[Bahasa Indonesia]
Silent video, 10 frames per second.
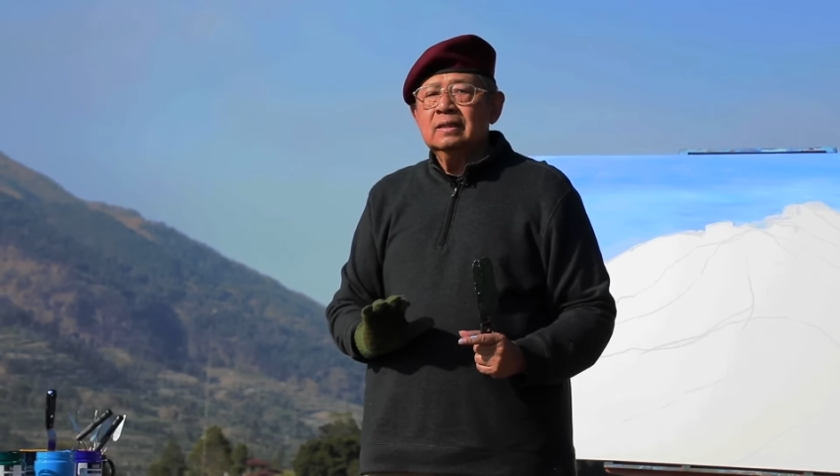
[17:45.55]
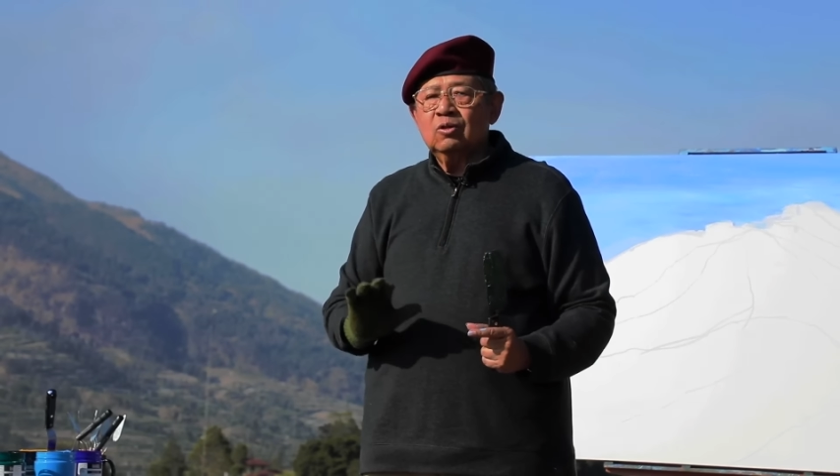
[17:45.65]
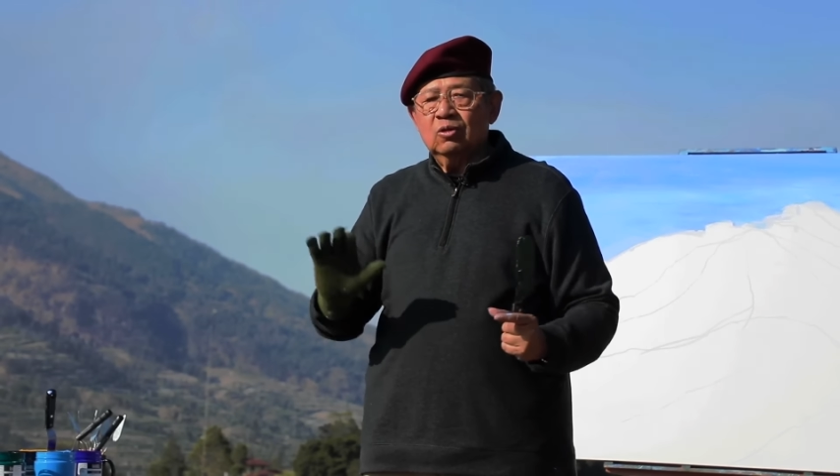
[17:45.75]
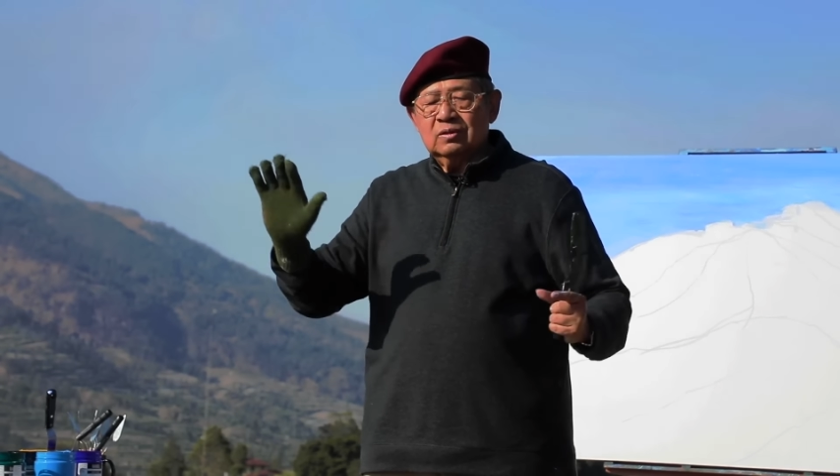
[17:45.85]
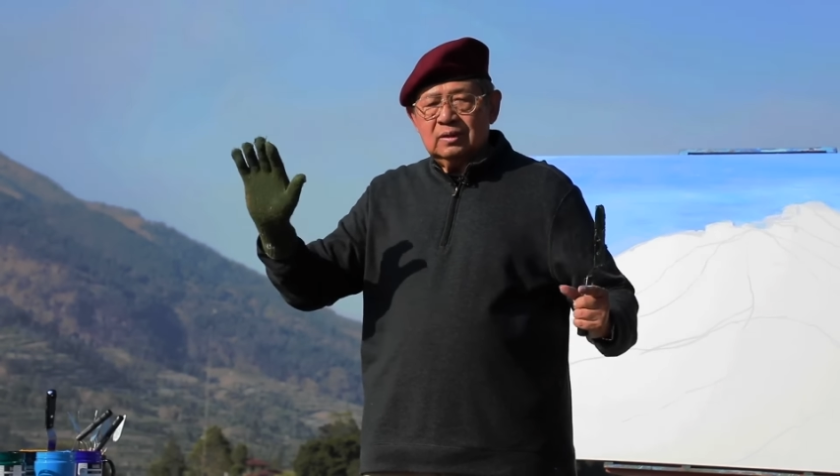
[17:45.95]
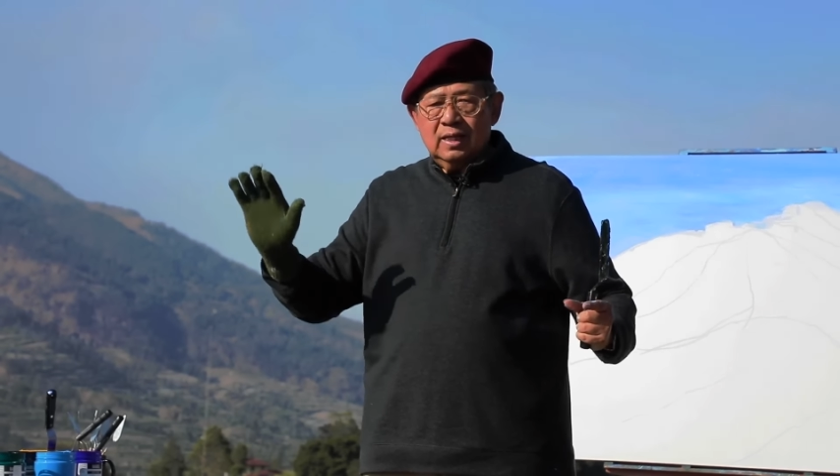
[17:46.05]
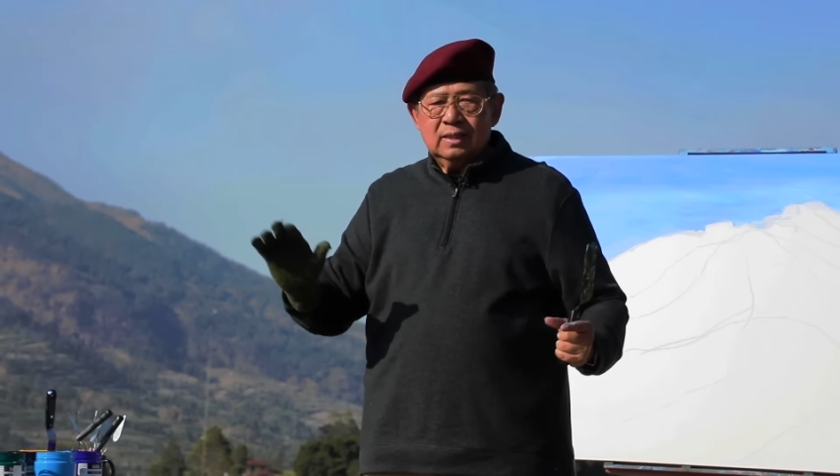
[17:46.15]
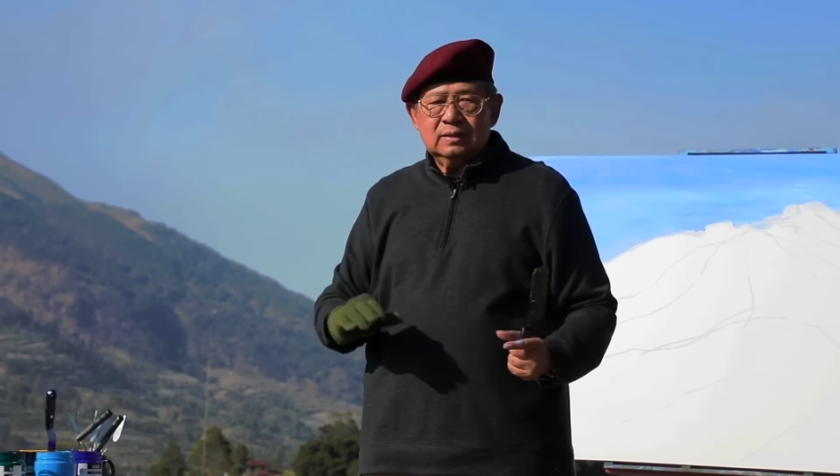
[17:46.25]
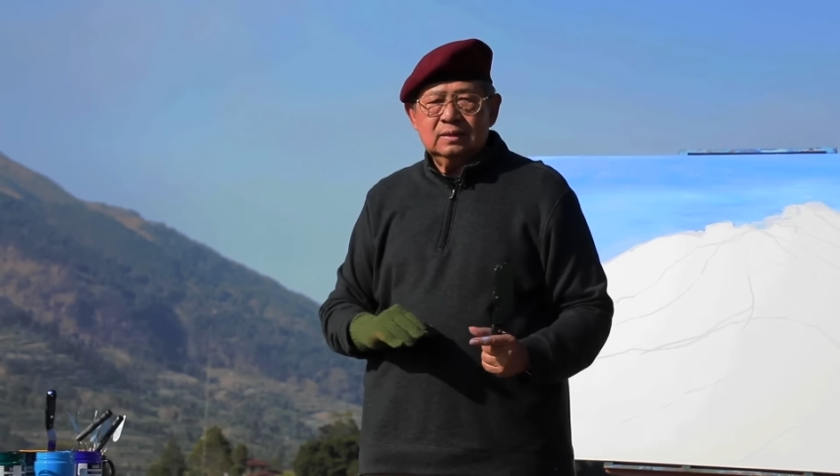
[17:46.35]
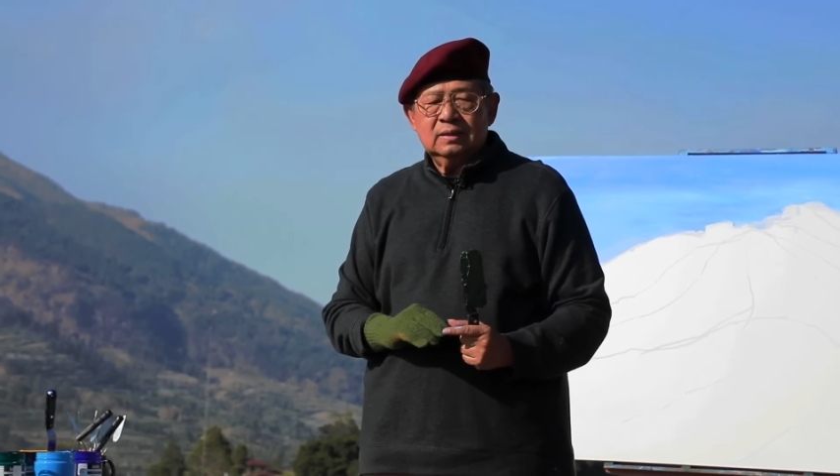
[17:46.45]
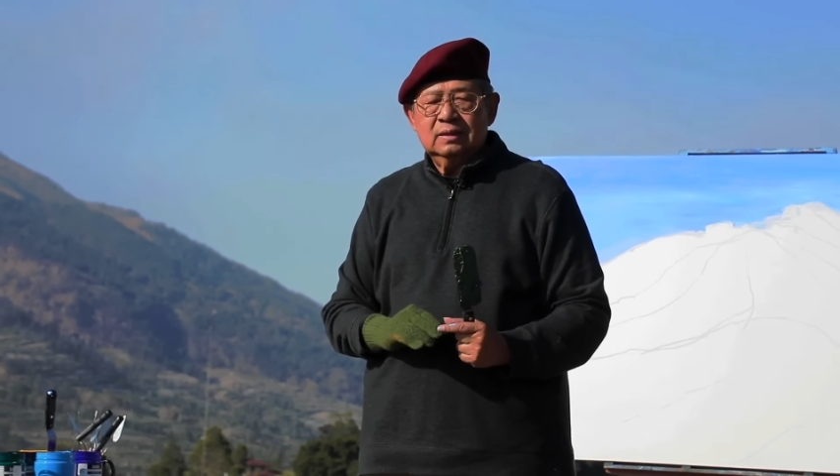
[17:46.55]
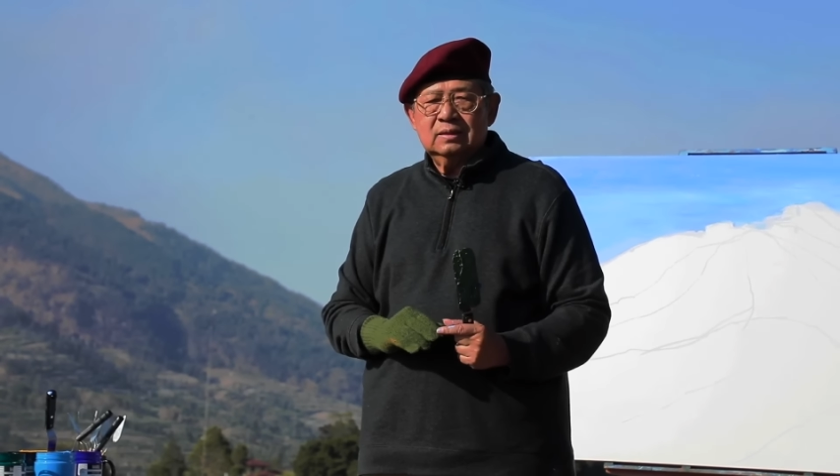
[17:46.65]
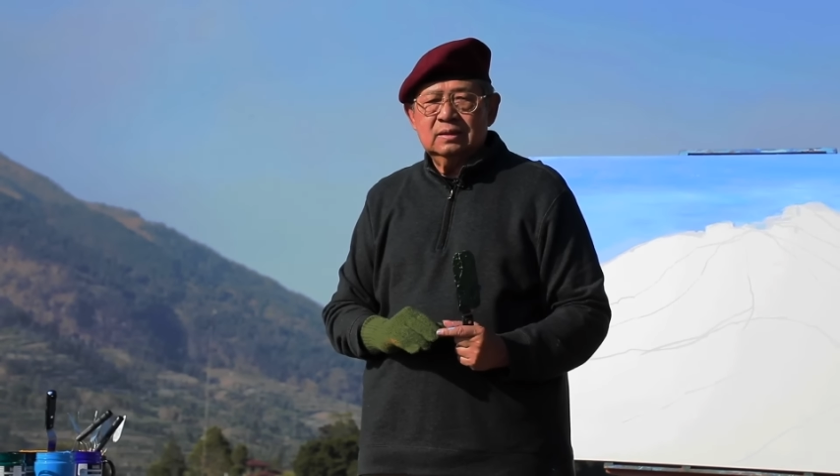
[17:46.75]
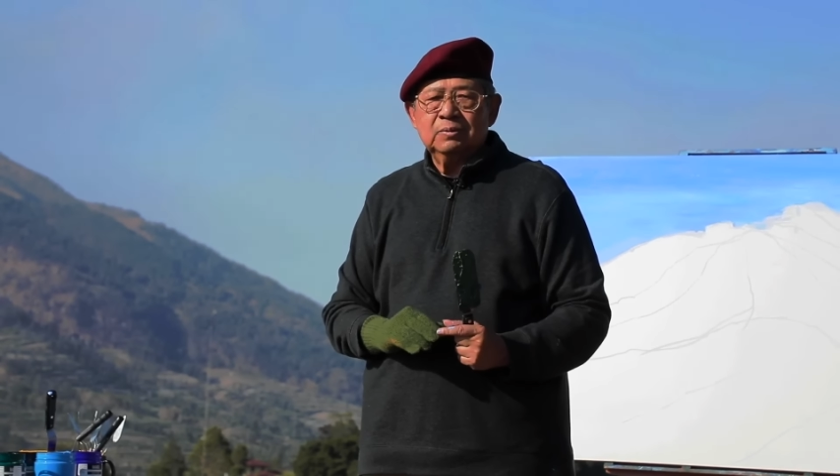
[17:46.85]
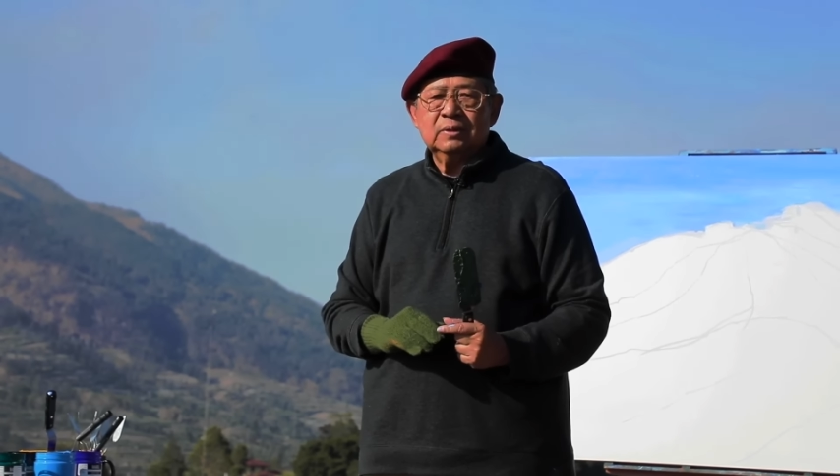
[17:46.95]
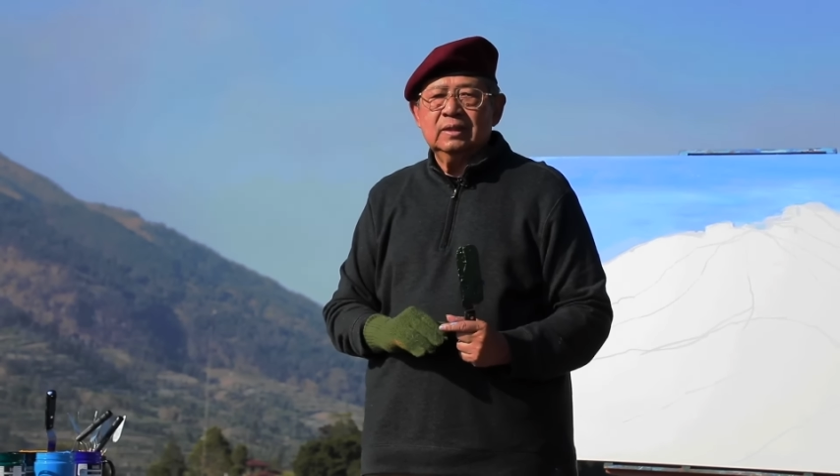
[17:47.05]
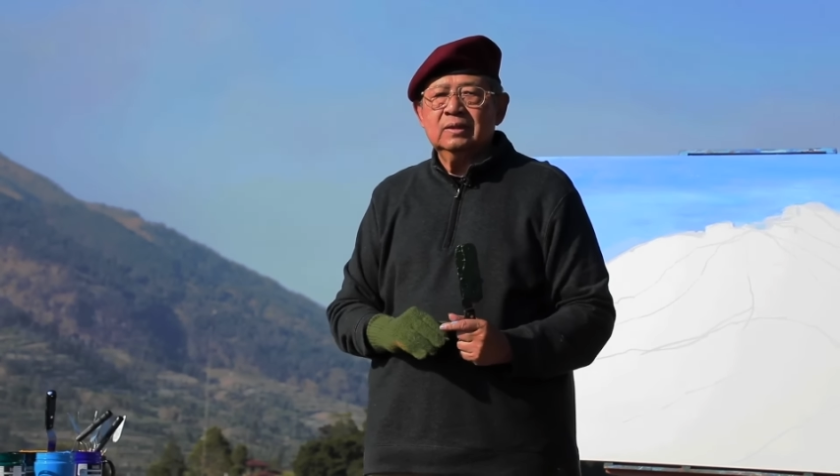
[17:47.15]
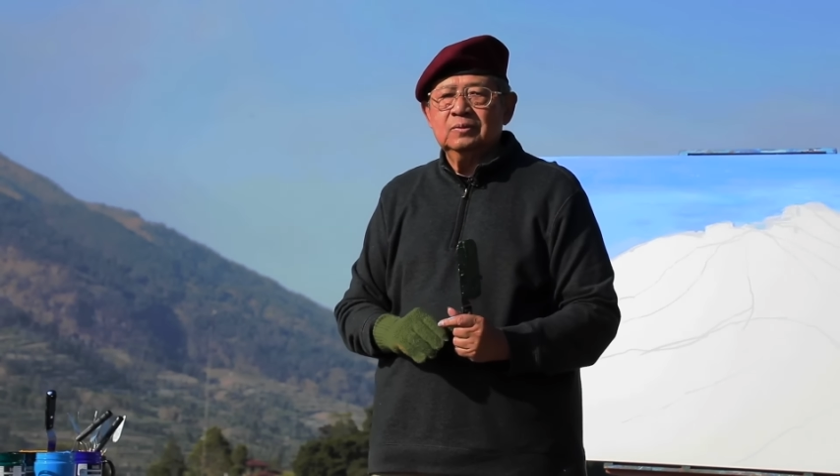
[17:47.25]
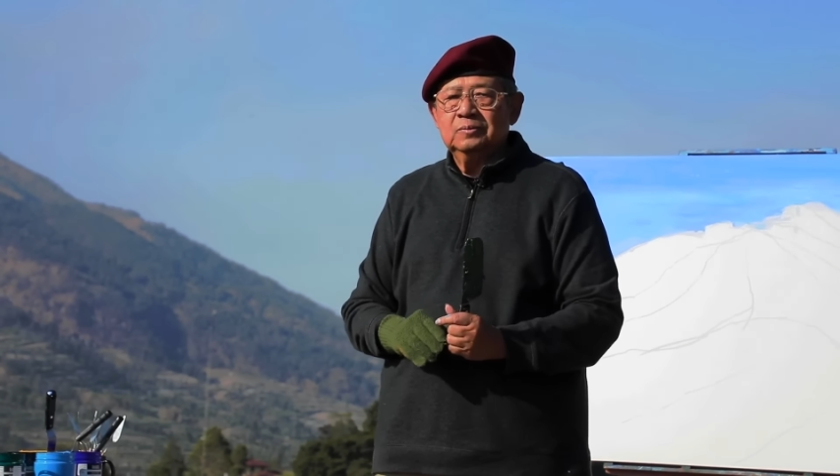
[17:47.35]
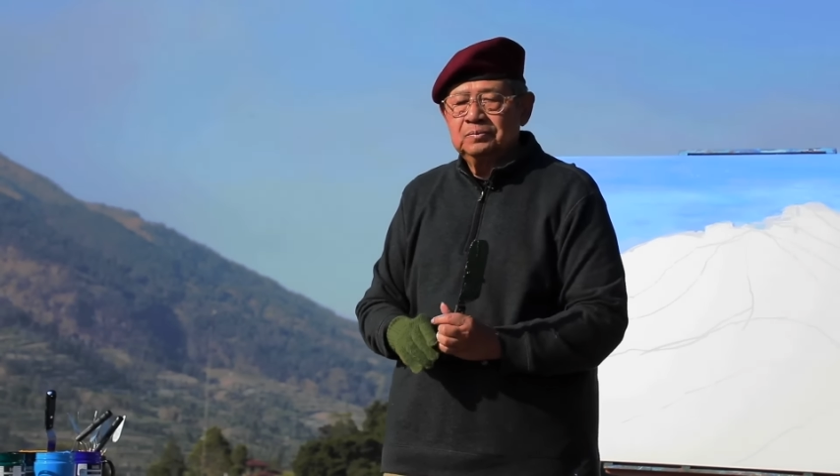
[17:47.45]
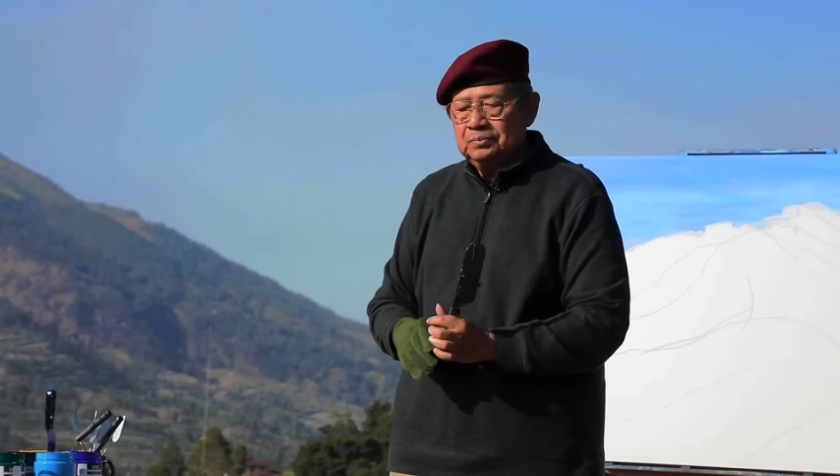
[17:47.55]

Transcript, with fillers: kontras seperti itu.